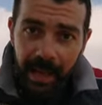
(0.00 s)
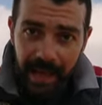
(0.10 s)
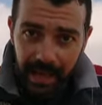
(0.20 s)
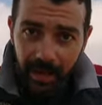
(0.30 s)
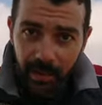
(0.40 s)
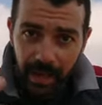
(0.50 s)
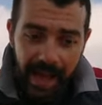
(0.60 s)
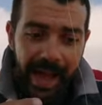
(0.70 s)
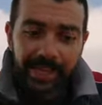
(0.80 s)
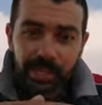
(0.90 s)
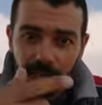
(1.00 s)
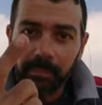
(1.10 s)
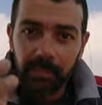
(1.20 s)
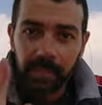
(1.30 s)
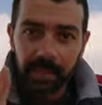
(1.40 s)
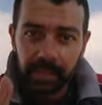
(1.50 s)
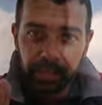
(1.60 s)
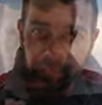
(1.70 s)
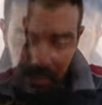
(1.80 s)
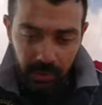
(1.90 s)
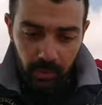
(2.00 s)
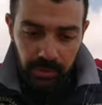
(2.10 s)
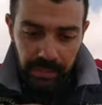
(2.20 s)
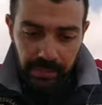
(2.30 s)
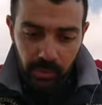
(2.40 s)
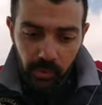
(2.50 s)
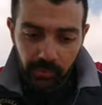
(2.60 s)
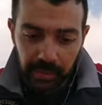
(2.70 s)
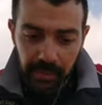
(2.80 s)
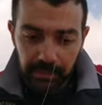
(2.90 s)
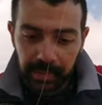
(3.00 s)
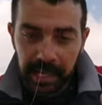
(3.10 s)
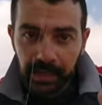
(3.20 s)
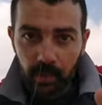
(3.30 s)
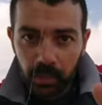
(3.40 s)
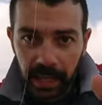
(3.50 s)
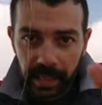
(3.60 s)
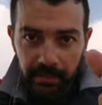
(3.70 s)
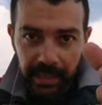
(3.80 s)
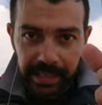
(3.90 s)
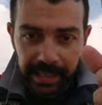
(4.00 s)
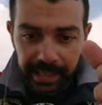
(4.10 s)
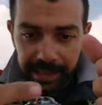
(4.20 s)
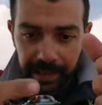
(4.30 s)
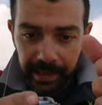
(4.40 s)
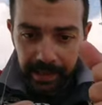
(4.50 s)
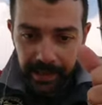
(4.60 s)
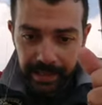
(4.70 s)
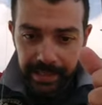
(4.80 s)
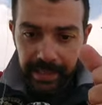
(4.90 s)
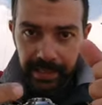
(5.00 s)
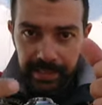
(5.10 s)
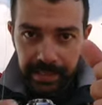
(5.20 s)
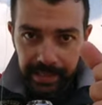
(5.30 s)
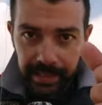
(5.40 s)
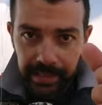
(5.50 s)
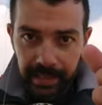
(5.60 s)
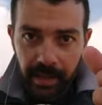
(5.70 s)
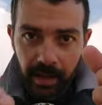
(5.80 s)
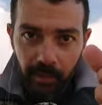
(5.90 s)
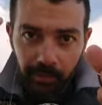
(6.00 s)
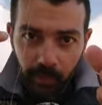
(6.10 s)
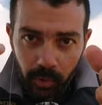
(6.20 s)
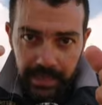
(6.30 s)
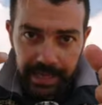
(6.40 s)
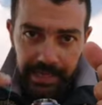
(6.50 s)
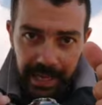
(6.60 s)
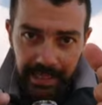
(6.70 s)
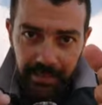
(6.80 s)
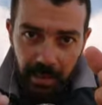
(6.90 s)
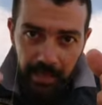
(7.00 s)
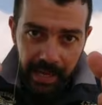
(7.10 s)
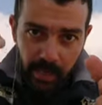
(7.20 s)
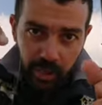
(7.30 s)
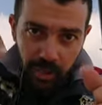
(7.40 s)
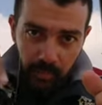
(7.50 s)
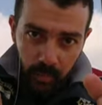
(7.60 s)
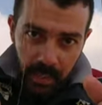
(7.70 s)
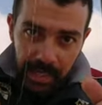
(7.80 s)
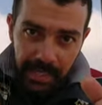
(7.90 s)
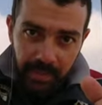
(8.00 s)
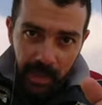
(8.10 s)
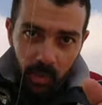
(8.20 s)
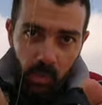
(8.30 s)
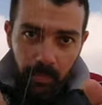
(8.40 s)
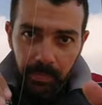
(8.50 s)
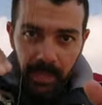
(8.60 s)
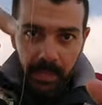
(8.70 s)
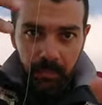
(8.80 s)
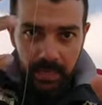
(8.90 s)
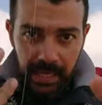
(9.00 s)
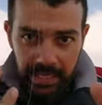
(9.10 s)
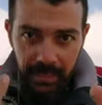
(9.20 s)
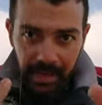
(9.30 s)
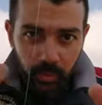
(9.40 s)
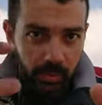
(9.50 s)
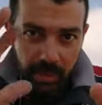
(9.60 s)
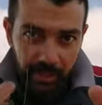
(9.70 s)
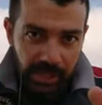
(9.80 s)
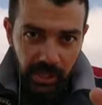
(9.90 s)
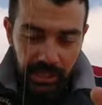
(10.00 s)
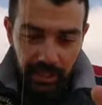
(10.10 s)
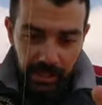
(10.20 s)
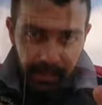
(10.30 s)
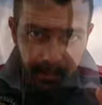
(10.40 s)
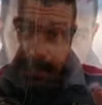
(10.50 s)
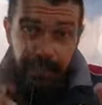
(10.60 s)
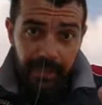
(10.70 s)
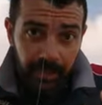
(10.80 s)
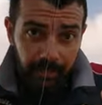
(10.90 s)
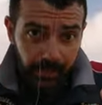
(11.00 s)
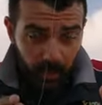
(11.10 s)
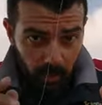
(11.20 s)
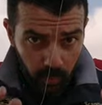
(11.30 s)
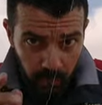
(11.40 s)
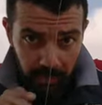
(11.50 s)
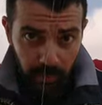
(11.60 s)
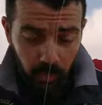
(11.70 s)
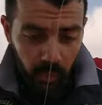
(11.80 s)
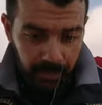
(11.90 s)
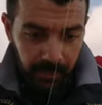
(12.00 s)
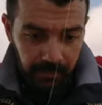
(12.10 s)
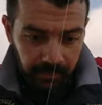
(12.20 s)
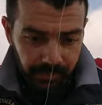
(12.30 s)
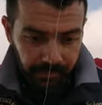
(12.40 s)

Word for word: مع الهواء هيتشربك تاني نقطه ان انت تشوف الخيط بتاعك يكون على الماكينه كده كده ستريت فوق زي تحت ما يبقاش مثلث مقلوب مثلث معدول ما يبقاش كده النقطه الثالثه ودي برده مهمه